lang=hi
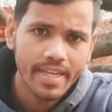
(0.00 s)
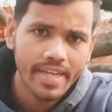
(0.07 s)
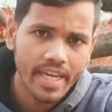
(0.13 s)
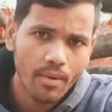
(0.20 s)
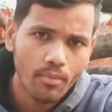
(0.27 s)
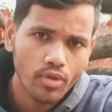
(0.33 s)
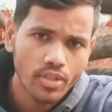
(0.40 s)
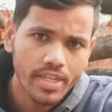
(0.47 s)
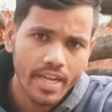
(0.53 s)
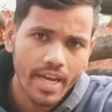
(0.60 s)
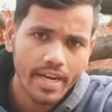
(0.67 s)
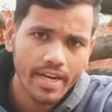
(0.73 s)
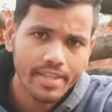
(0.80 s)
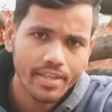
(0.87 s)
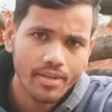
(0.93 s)
कि अगर आप कुछ
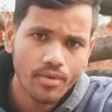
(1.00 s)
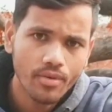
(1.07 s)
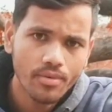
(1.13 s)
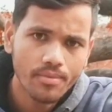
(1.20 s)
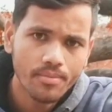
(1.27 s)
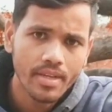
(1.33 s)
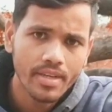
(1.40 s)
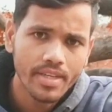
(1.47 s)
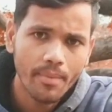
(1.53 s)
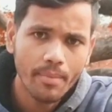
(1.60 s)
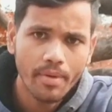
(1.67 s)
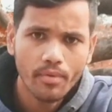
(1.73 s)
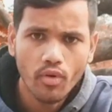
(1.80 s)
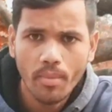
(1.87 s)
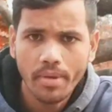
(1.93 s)
नया करते हो या
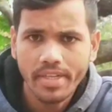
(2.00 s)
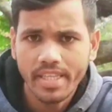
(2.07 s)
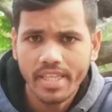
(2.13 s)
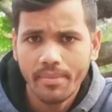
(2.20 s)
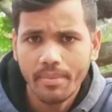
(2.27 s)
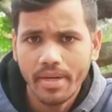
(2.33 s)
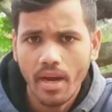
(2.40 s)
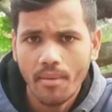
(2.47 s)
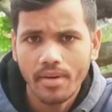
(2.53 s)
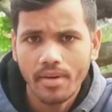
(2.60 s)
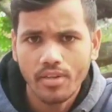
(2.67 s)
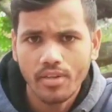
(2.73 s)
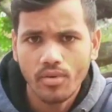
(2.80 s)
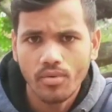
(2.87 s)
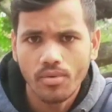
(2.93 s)
फिर कोई भी क्षेत्र में काम
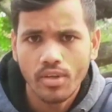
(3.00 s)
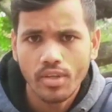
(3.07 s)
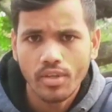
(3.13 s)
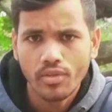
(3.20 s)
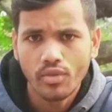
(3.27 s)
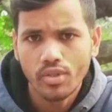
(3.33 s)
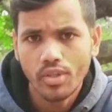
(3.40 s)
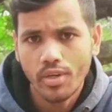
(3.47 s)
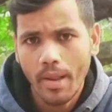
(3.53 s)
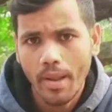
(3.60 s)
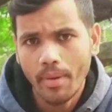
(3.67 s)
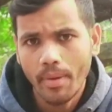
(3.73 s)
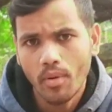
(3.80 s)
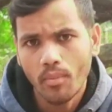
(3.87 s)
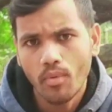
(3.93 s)
करते हो तो
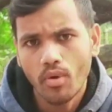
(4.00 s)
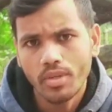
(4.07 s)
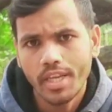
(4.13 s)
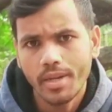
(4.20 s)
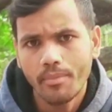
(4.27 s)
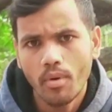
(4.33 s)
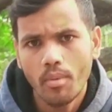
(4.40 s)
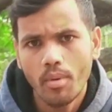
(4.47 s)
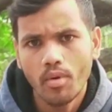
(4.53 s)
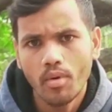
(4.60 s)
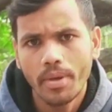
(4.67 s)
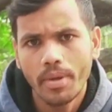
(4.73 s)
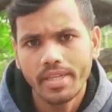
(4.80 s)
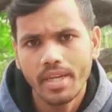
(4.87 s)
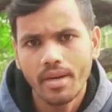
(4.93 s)
शुरुआत में आपको बहुत सारी प्रॉब्लम
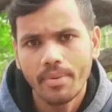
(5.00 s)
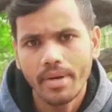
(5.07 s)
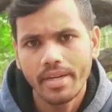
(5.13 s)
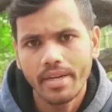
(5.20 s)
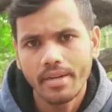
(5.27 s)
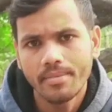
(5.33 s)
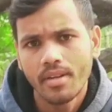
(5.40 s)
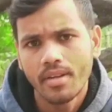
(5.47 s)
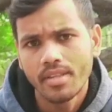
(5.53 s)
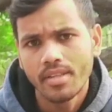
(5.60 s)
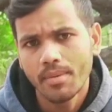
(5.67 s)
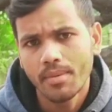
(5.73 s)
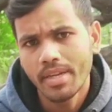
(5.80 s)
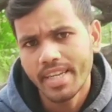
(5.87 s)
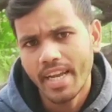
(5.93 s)
को फेस करना पड़ेगा
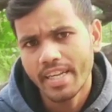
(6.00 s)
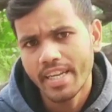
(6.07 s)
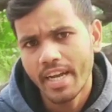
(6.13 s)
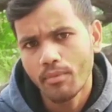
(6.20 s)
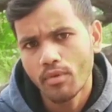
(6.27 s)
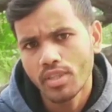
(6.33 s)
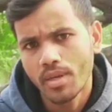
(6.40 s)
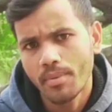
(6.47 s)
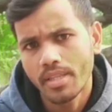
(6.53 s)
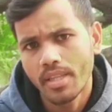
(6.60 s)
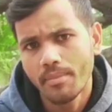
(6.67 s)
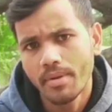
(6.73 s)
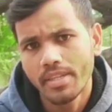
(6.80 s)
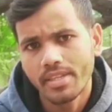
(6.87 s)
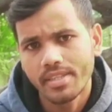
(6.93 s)
तब जाके आगे आपको
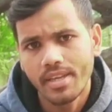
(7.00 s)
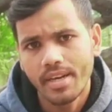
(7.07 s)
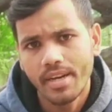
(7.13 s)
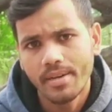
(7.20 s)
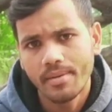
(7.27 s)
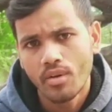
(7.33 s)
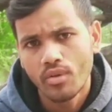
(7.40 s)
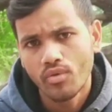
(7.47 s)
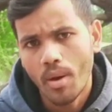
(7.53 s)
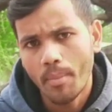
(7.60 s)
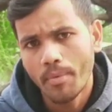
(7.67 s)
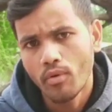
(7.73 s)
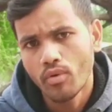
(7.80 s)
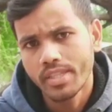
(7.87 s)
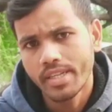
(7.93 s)
सफलता मिल सकता है तो
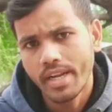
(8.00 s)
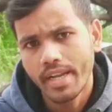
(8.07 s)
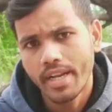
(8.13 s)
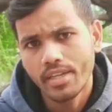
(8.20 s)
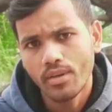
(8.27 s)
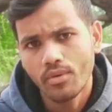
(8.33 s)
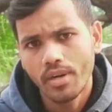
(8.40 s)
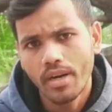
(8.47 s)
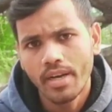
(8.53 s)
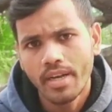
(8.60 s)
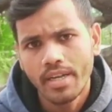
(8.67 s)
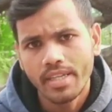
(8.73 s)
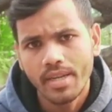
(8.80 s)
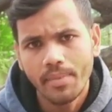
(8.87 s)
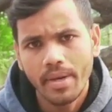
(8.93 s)
आप लोगों से कहना चाहूँगा
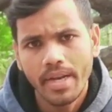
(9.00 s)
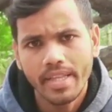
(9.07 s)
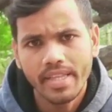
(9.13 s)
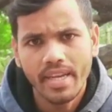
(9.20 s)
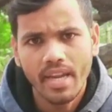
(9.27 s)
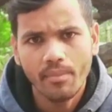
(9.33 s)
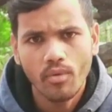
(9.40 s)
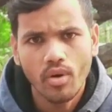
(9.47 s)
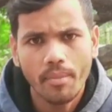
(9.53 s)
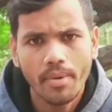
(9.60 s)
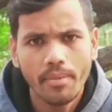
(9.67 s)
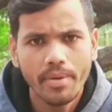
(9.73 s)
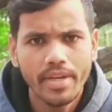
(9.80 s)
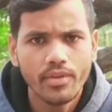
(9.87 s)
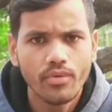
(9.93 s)
कि मेहनत करना आपको
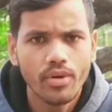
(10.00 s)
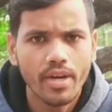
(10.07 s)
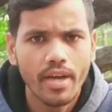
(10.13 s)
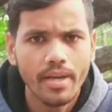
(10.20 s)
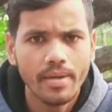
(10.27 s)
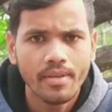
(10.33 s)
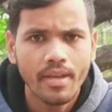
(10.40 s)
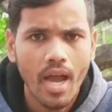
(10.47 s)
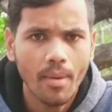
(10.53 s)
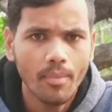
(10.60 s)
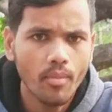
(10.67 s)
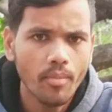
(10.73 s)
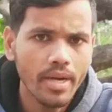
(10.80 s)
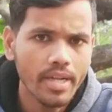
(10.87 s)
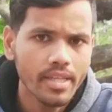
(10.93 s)
कभी भी नहीं छोड़ना है
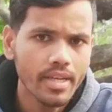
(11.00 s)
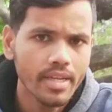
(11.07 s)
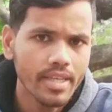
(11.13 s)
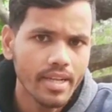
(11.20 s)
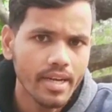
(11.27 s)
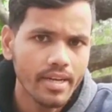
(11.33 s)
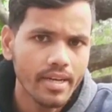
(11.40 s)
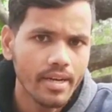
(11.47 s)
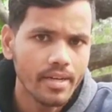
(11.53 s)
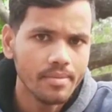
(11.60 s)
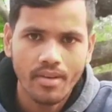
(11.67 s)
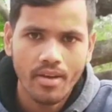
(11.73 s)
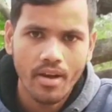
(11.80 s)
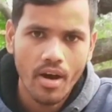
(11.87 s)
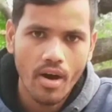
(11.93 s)
आपको मेहनत करते रहना
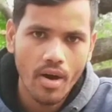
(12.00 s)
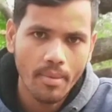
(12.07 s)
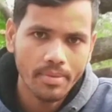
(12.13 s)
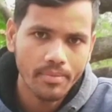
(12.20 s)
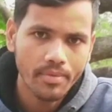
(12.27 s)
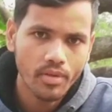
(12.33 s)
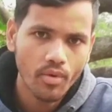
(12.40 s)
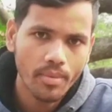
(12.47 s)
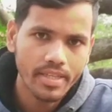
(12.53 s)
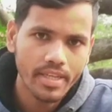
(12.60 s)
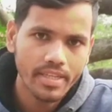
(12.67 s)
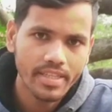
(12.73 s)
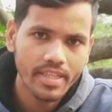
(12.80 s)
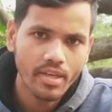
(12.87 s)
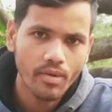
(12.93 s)
है और आप सभी को मैं
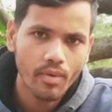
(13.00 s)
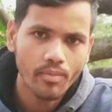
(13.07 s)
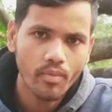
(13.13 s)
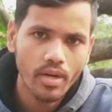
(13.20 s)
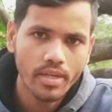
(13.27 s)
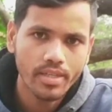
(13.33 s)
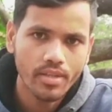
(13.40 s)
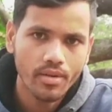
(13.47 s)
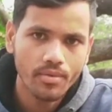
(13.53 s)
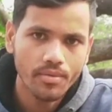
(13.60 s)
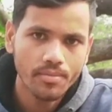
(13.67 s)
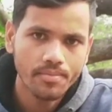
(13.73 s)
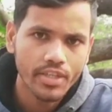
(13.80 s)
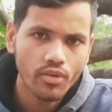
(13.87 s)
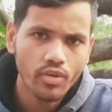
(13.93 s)
दिल से धन्यवाद बोलना चाहता
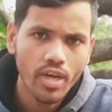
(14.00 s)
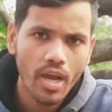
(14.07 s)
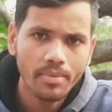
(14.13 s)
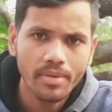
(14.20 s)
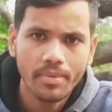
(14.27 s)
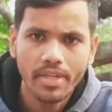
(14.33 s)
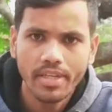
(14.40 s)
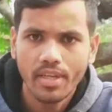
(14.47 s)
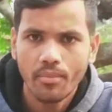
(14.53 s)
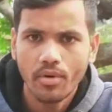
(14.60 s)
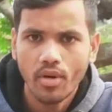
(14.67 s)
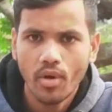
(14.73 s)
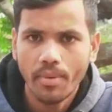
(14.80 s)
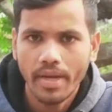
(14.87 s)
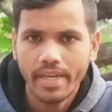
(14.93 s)
हूँ क्योंकि आप सभी की
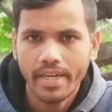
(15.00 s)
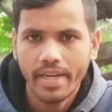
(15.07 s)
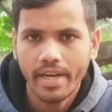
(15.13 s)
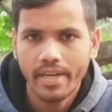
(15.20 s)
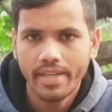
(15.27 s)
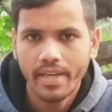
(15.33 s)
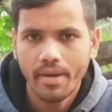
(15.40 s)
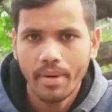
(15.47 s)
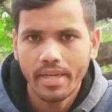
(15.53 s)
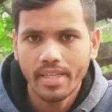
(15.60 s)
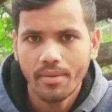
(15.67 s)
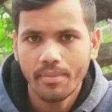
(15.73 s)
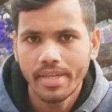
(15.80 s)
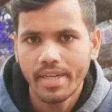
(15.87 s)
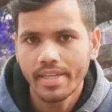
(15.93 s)
सपोर्ट और प्यार के कारण ही
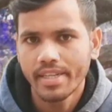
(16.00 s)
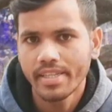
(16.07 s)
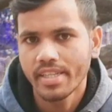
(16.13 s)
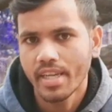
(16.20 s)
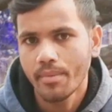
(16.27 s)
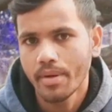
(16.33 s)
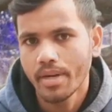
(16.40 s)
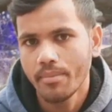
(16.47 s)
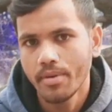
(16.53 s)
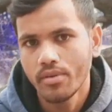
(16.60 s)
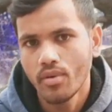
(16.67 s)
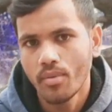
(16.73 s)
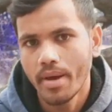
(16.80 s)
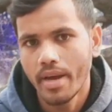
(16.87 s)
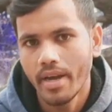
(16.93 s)
हमारे चैनल टेन के सब्सक्राइबर
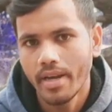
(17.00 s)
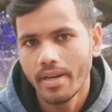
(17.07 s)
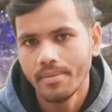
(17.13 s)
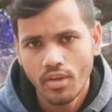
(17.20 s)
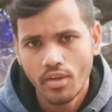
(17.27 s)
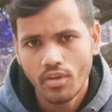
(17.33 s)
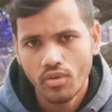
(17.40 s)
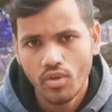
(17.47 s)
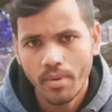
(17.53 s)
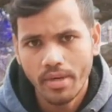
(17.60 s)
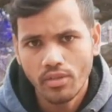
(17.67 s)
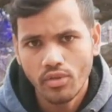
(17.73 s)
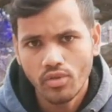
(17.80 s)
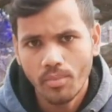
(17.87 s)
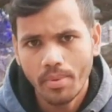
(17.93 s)
कंप्लीट हो पाया है तो
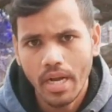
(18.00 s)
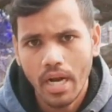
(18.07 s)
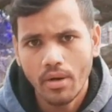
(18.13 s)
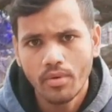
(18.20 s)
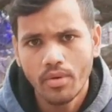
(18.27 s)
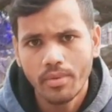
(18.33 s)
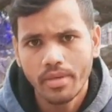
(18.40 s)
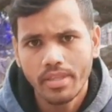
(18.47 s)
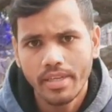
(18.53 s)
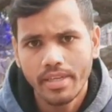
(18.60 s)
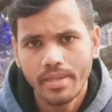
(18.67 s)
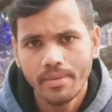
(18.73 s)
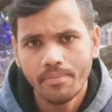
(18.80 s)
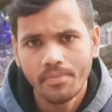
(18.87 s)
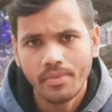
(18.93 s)
बस दोस्तों फिलहाल वीडियो में इतना
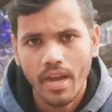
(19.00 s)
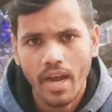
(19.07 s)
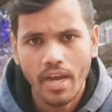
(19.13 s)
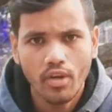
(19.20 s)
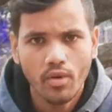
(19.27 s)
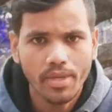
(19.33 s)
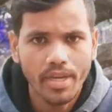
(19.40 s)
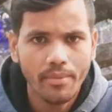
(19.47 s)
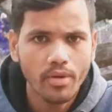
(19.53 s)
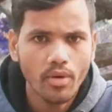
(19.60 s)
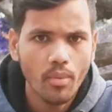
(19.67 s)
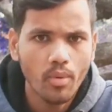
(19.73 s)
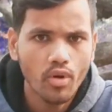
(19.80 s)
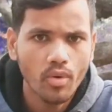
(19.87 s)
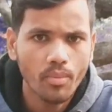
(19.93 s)
ही आई होप ये
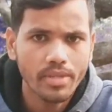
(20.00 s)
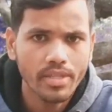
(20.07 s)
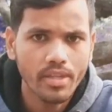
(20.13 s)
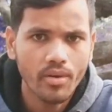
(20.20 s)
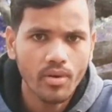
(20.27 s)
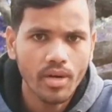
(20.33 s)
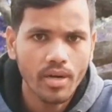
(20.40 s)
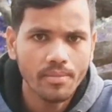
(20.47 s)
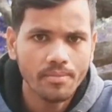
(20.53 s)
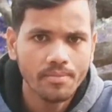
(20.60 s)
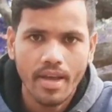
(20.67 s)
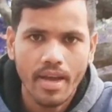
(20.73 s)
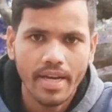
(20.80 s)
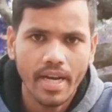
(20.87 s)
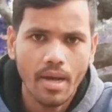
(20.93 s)
वीडियो आप लोगों को पसंद होगा
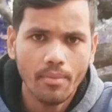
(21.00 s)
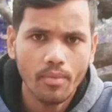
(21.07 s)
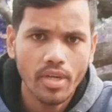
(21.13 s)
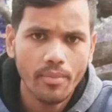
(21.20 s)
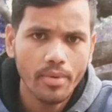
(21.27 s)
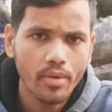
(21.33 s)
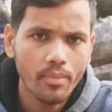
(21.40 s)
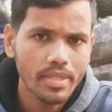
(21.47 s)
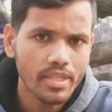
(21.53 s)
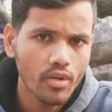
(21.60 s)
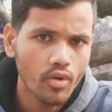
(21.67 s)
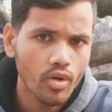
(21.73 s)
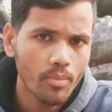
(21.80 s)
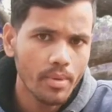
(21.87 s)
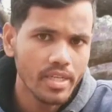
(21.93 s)
अगर आपको ये वीडियो
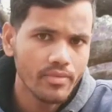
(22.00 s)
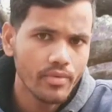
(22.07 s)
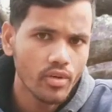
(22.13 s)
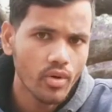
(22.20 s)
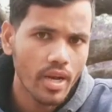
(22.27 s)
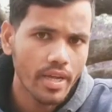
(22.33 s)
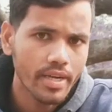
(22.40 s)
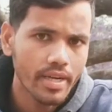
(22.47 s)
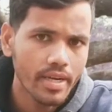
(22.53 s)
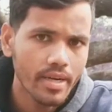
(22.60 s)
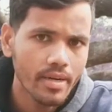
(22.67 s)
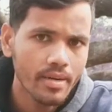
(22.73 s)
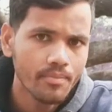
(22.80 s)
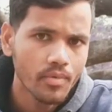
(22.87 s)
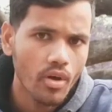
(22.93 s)
पसंद होगा तो प्लीज़ वीडियो को लाइक
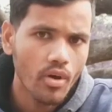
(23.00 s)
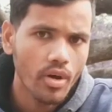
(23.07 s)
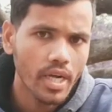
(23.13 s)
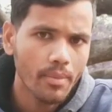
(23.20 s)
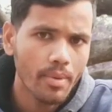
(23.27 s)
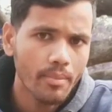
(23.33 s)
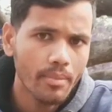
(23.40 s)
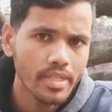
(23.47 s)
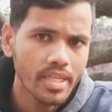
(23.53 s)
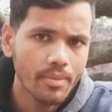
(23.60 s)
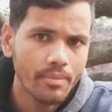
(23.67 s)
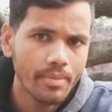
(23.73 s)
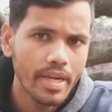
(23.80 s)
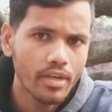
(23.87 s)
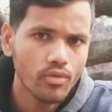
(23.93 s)
करना और अगर आप हमारे
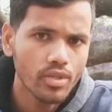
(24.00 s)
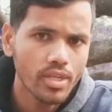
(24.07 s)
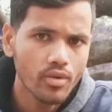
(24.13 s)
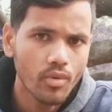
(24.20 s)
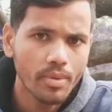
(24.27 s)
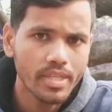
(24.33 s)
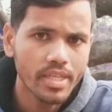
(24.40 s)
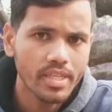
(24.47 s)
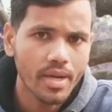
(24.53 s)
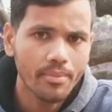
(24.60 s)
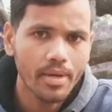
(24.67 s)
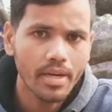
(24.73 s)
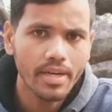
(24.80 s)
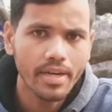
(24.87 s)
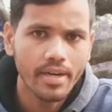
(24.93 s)
चैनल पर नए तो चैनल को भी
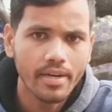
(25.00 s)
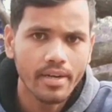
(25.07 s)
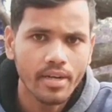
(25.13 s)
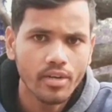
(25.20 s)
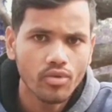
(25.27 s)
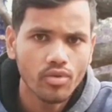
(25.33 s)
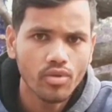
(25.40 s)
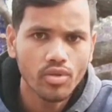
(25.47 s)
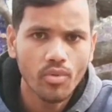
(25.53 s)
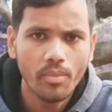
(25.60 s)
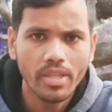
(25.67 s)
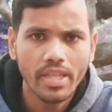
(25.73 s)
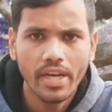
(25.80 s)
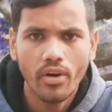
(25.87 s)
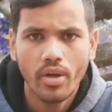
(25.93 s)
सब्सक्राइब कर लेना तो दोस्तों
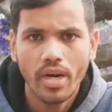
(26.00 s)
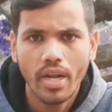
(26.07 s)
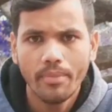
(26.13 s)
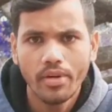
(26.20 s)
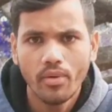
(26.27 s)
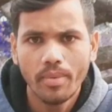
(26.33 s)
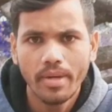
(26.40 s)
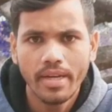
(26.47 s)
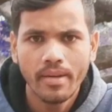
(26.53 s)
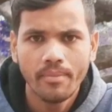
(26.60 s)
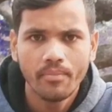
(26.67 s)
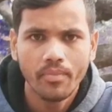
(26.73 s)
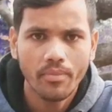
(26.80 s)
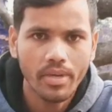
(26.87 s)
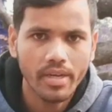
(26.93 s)
मिलते हैं एक और नए वीडियो में
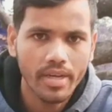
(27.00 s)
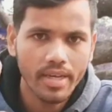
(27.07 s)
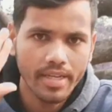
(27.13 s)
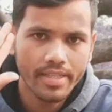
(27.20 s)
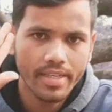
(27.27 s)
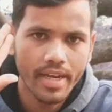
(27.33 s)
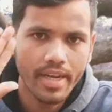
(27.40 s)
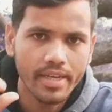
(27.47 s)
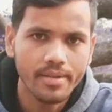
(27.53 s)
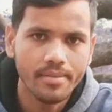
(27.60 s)
तब तक के लिए जय